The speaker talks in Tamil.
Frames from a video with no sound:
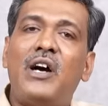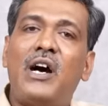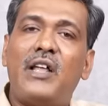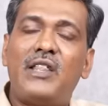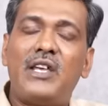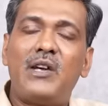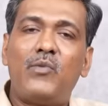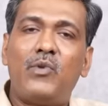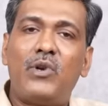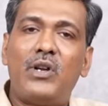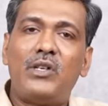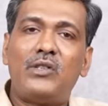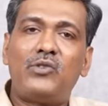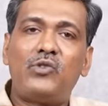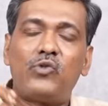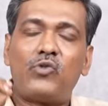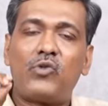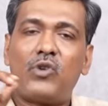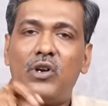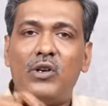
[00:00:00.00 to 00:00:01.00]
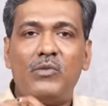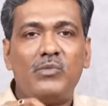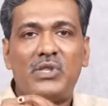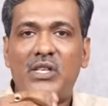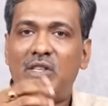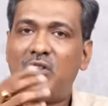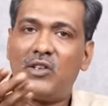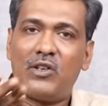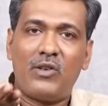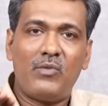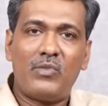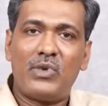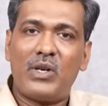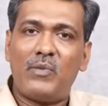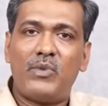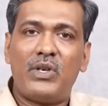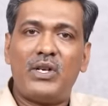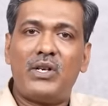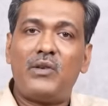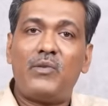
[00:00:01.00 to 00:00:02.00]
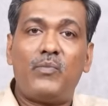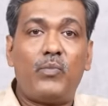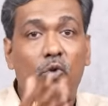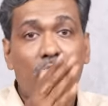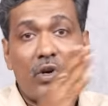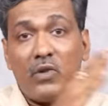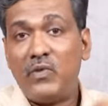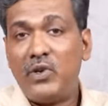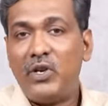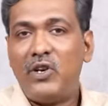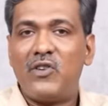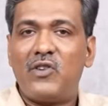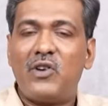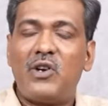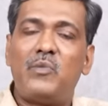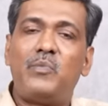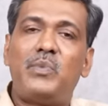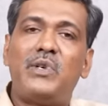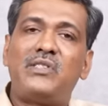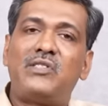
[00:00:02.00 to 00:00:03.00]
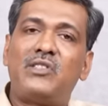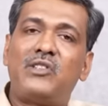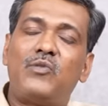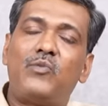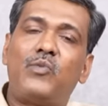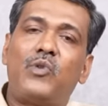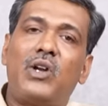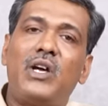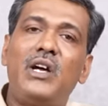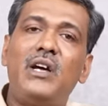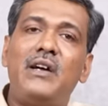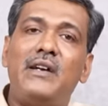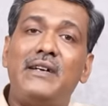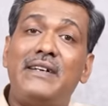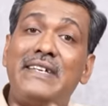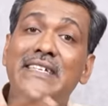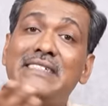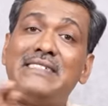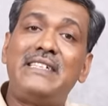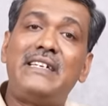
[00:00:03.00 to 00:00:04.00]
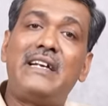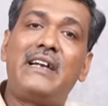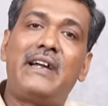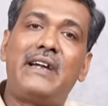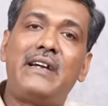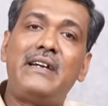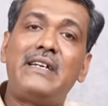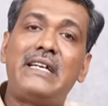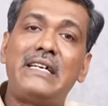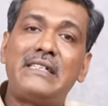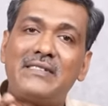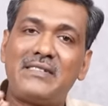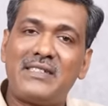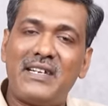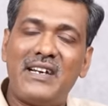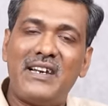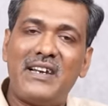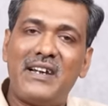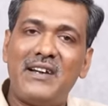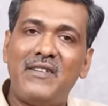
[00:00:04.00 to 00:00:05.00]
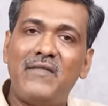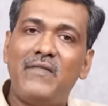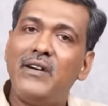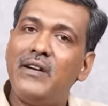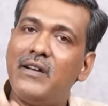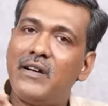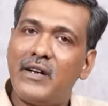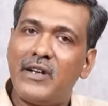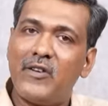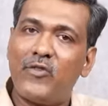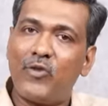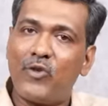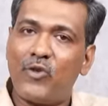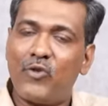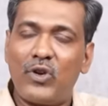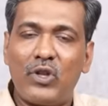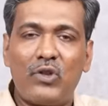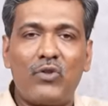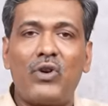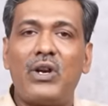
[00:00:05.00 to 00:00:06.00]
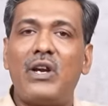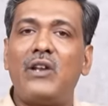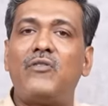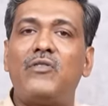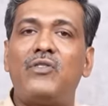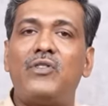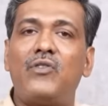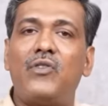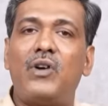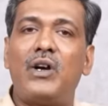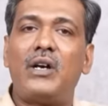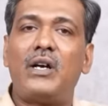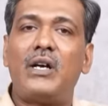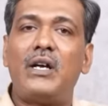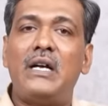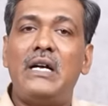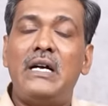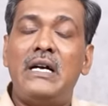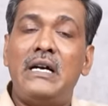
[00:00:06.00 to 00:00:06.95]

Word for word: அதே போல் சுக்கரனும் சந்திரனும் நம்ம போன வீடியோக்குள்ளே பேசுறது போல் டீச்சிங் லைன் டெக்ஸ்டைல் லைன் வீடு கட்டி கொடுக்கக்கூடிய துறைகளுக்கு வந்துடுவாங்க